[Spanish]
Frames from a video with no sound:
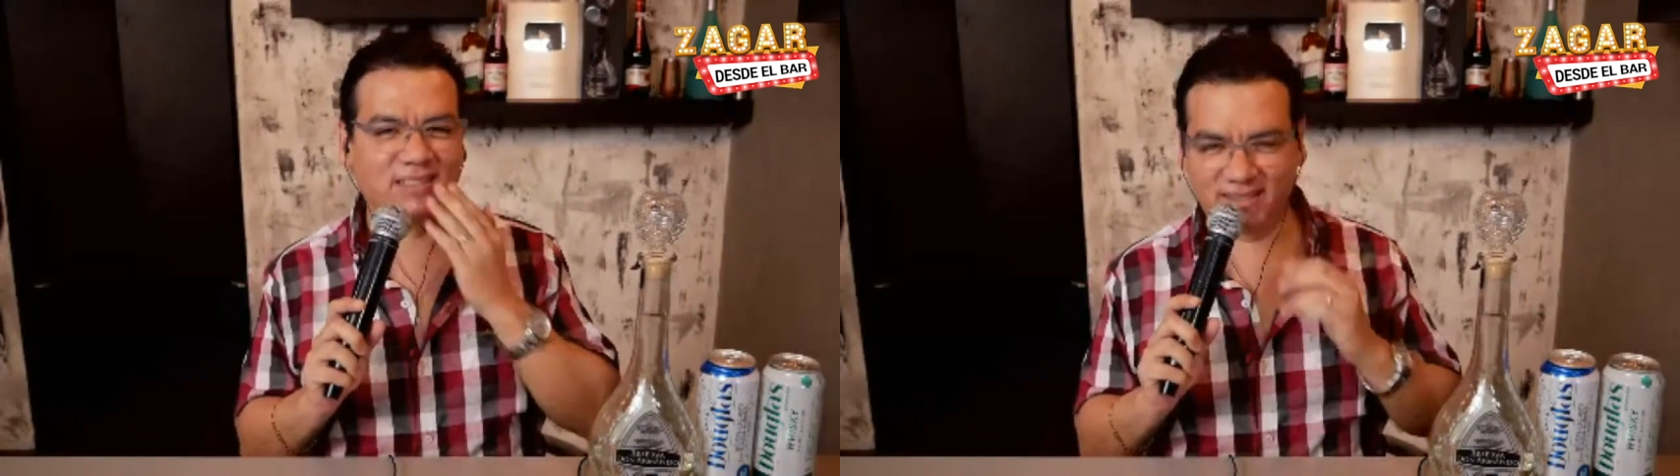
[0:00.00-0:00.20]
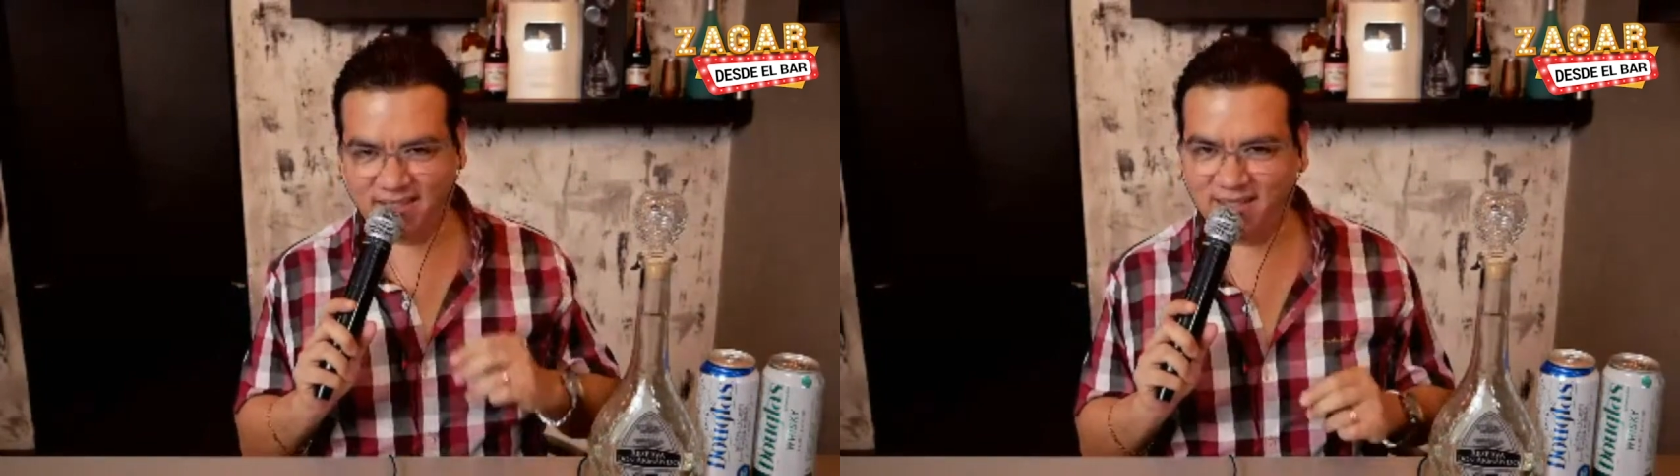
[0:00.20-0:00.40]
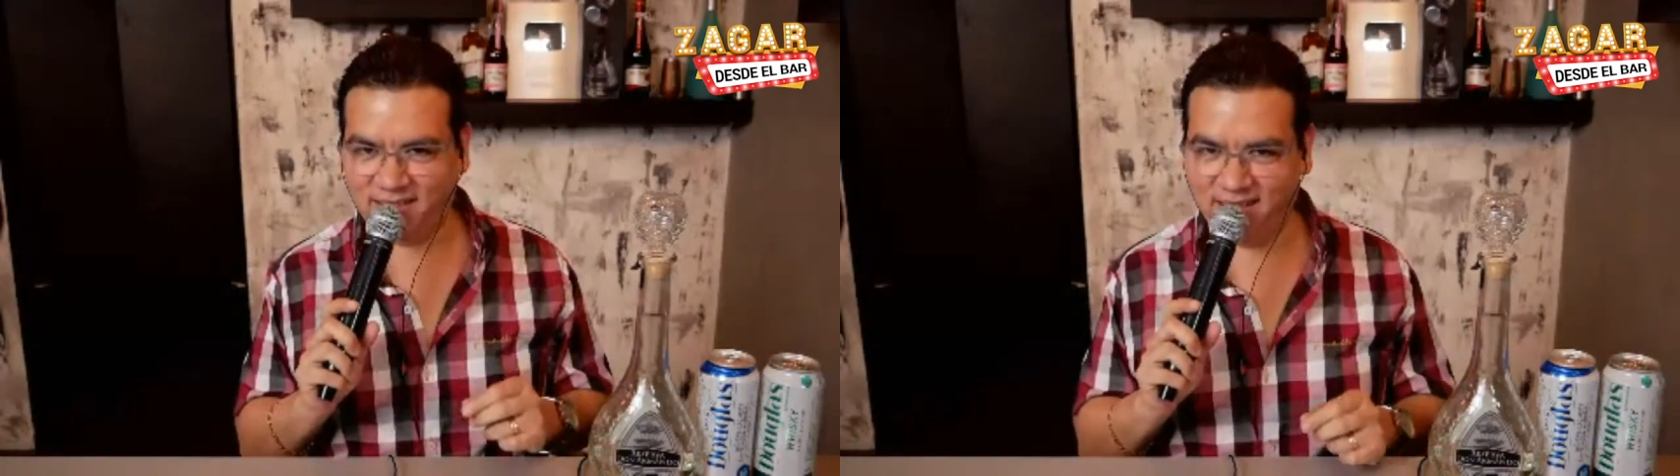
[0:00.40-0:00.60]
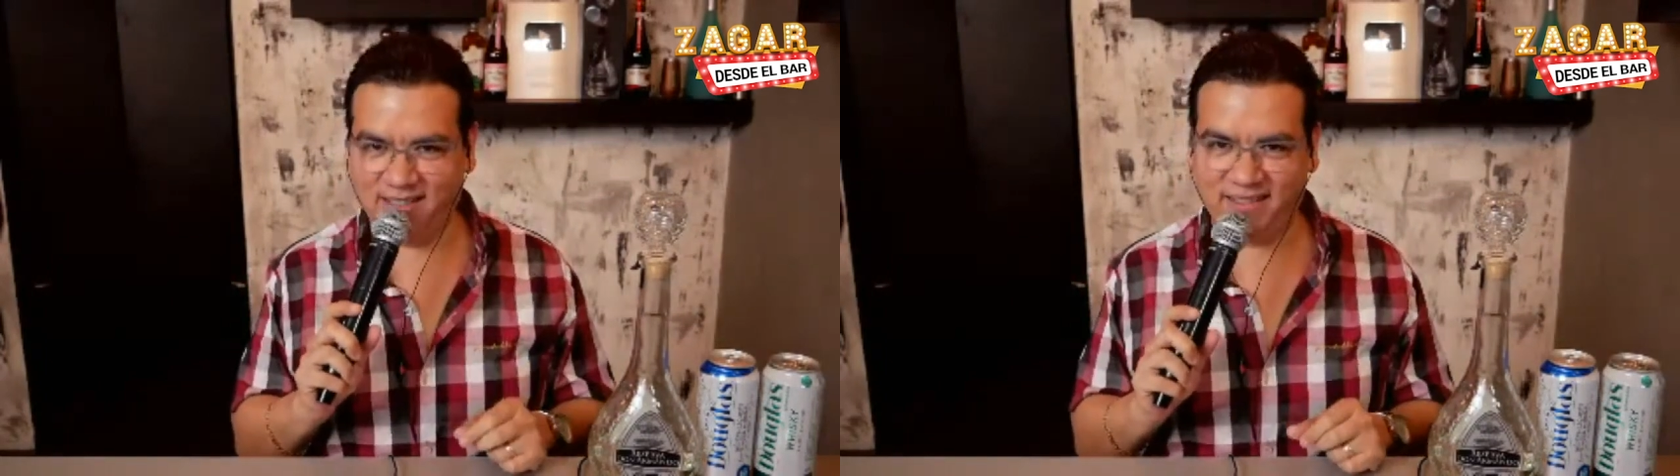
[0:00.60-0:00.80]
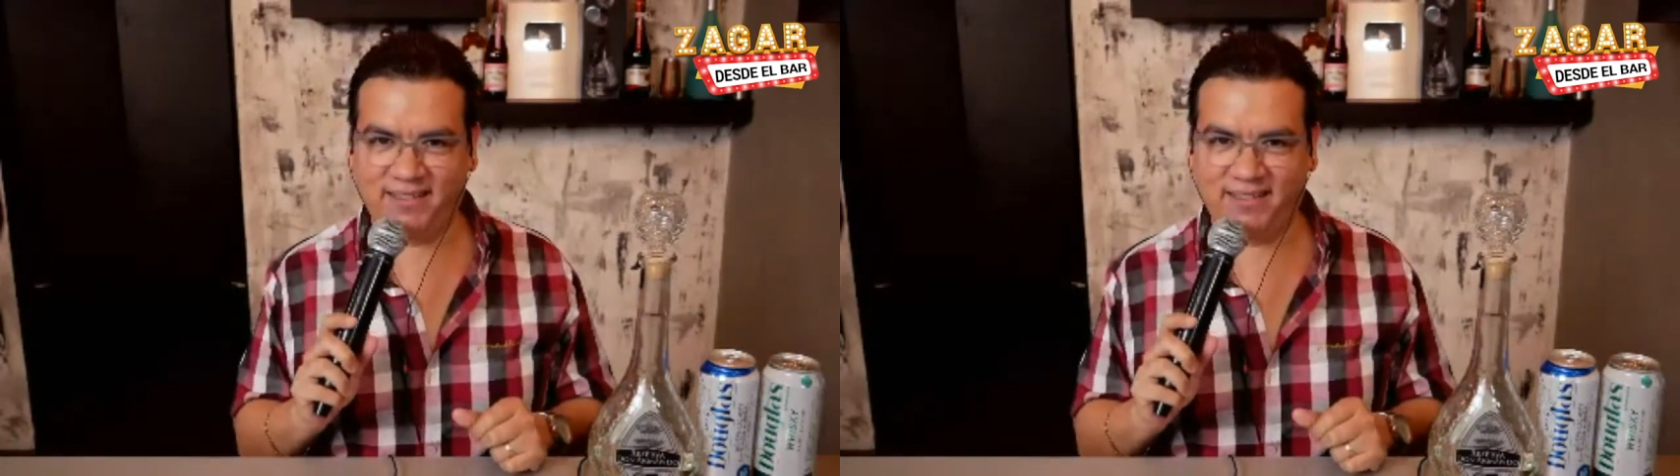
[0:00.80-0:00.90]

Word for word: Sí, sí, sí